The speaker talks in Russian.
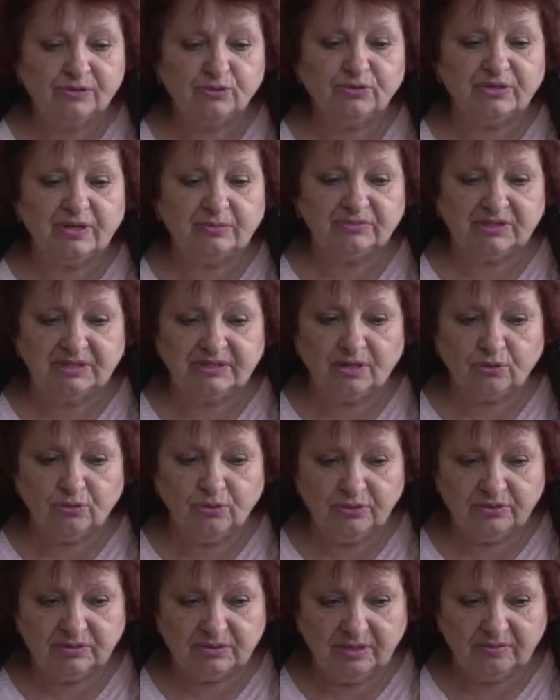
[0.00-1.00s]
Ну, там, на
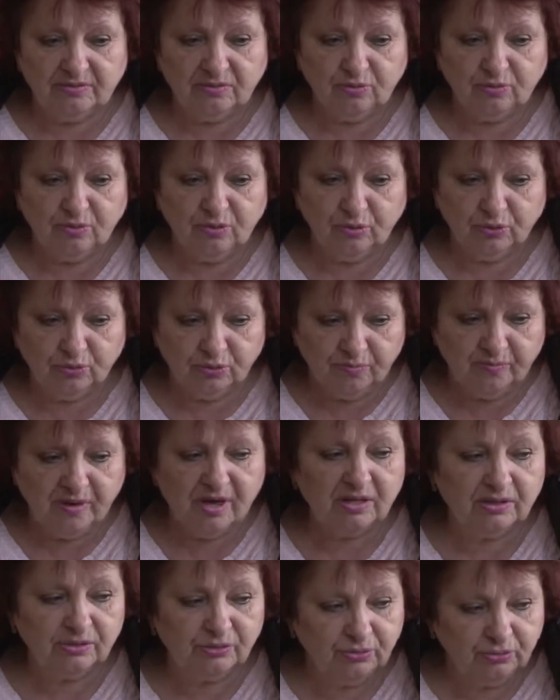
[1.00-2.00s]
дороге, слава богу, он
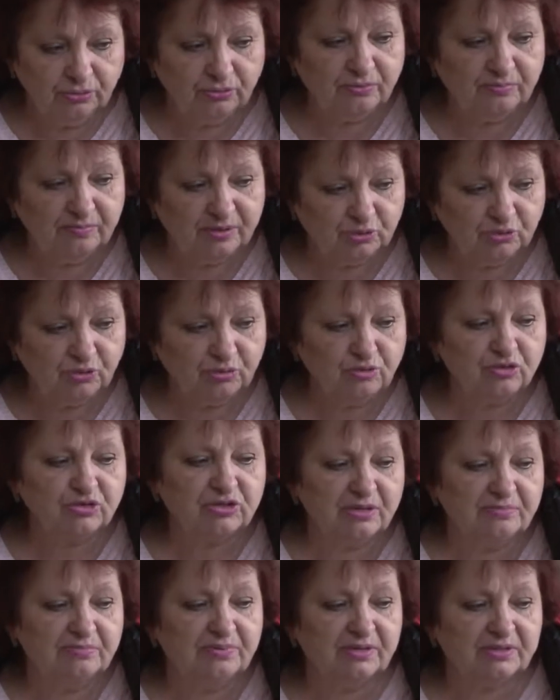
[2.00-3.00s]
упал, но потом
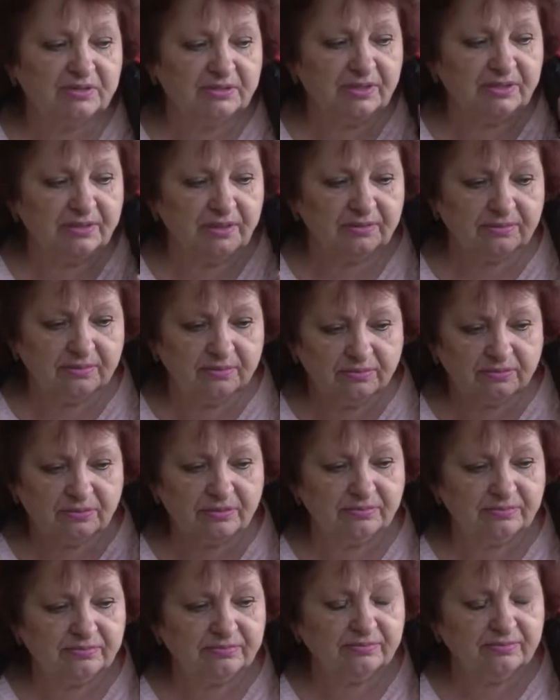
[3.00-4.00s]
уже опять снаряд
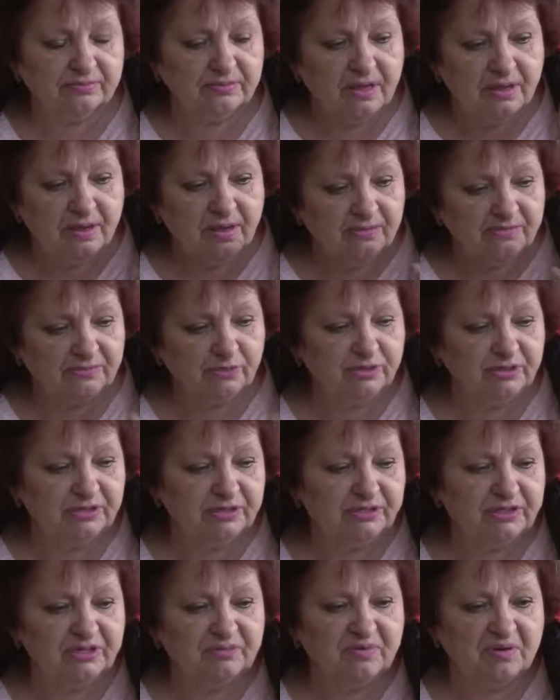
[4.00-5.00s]
уже в
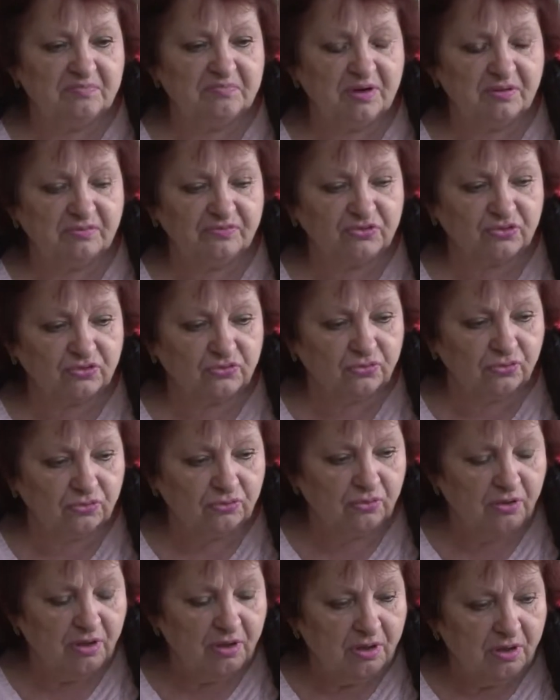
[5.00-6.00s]
другие дни попал в
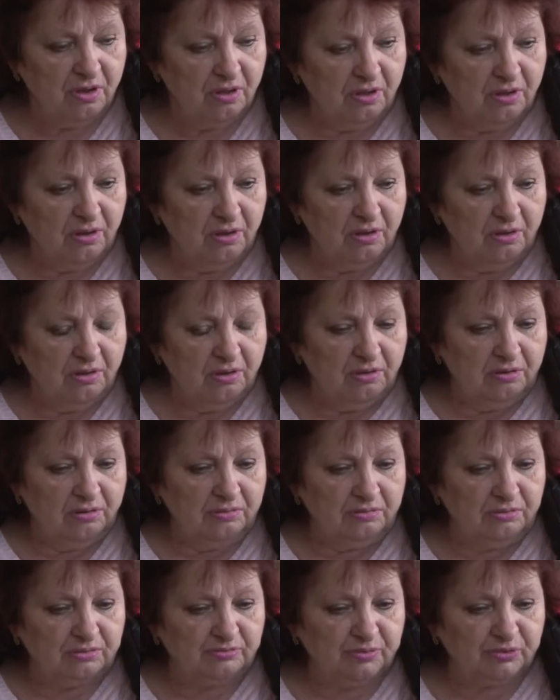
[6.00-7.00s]
школу.
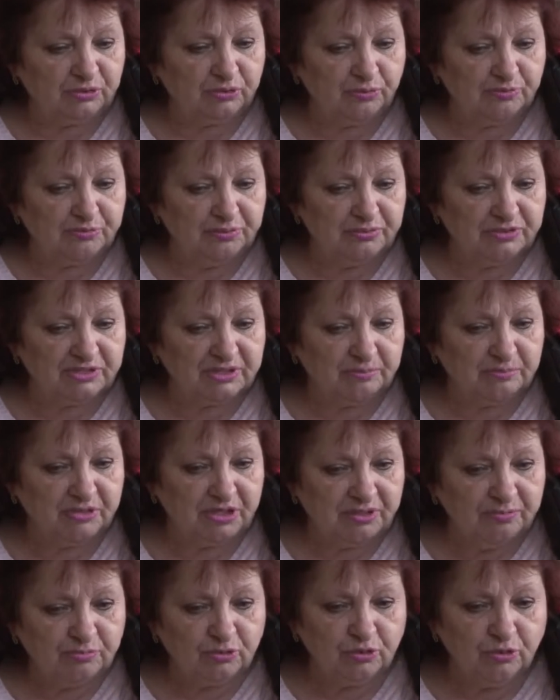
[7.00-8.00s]
Вот. Потом за
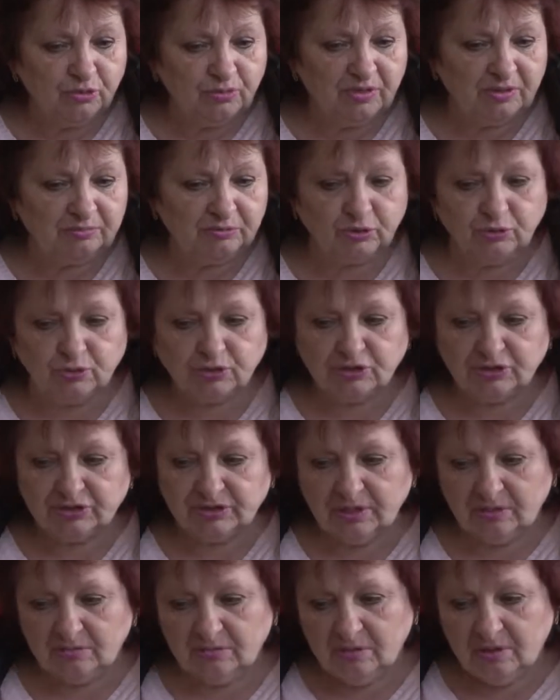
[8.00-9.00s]
моим домом тоже
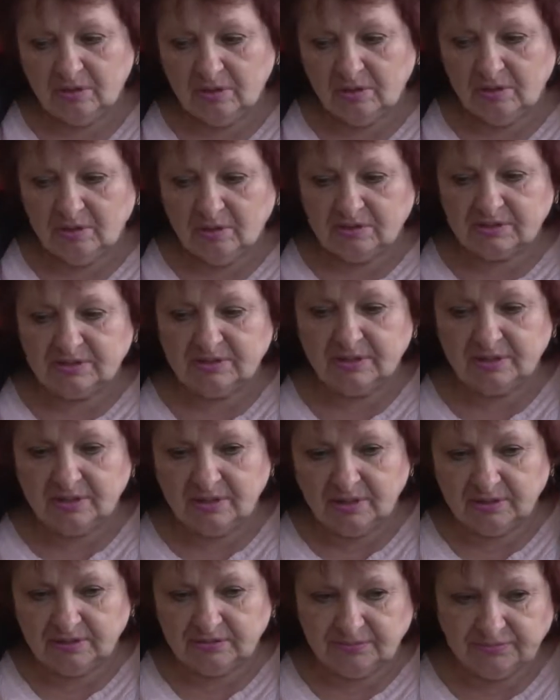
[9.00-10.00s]
там
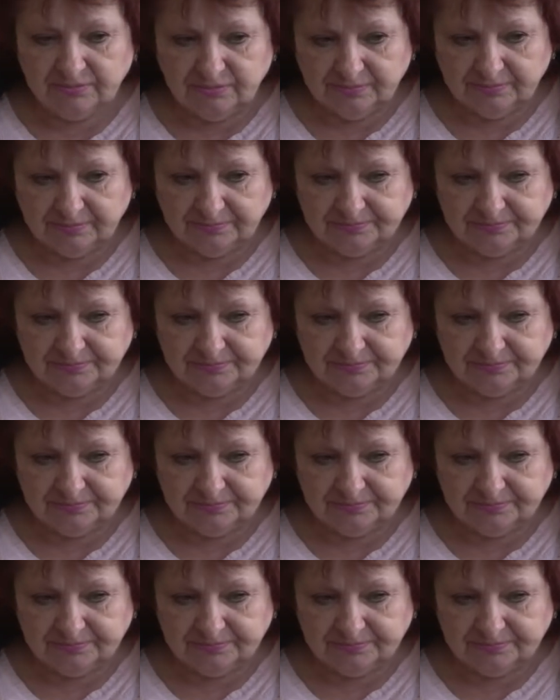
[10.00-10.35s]
снаряд